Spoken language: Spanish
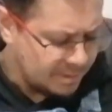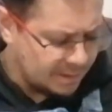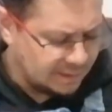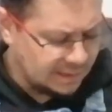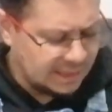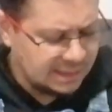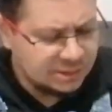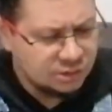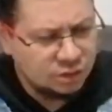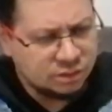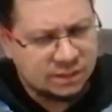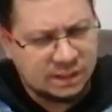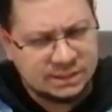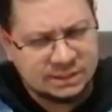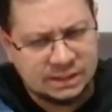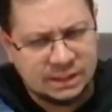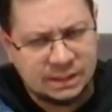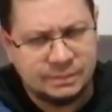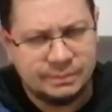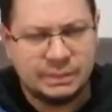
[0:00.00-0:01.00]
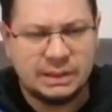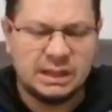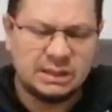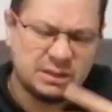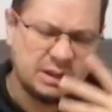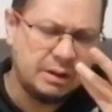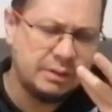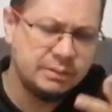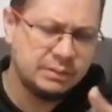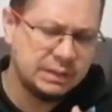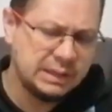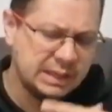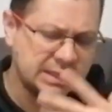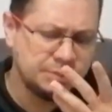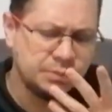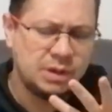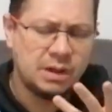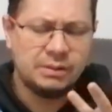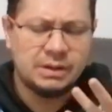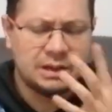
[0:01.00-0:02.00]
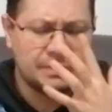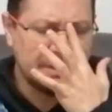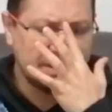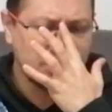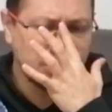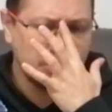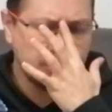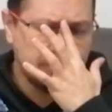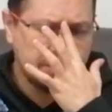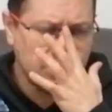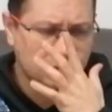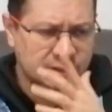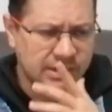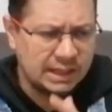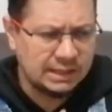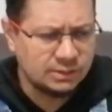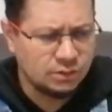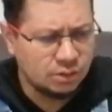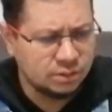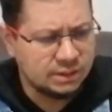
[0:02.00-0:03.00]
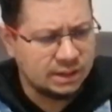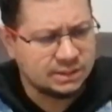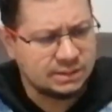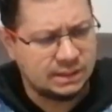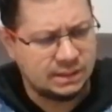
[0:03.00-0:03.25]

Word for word: Las notas que les, voy a hablar más o menos de las notas,